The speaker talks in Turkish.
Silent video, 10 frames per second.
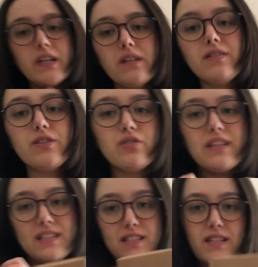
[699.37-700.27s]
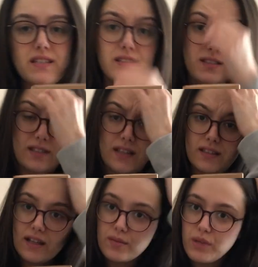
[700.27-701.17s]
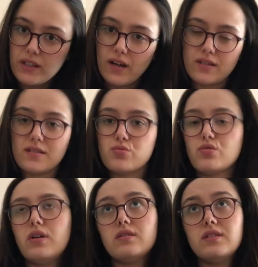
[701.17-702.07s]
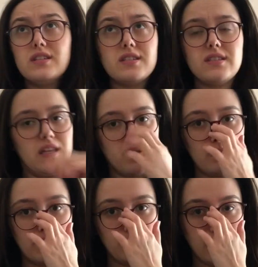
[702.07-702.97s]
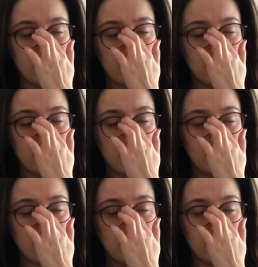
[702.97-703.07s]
e, videoda izleyeceksiniz zaten. Ben aksesuar hiç seçmedim.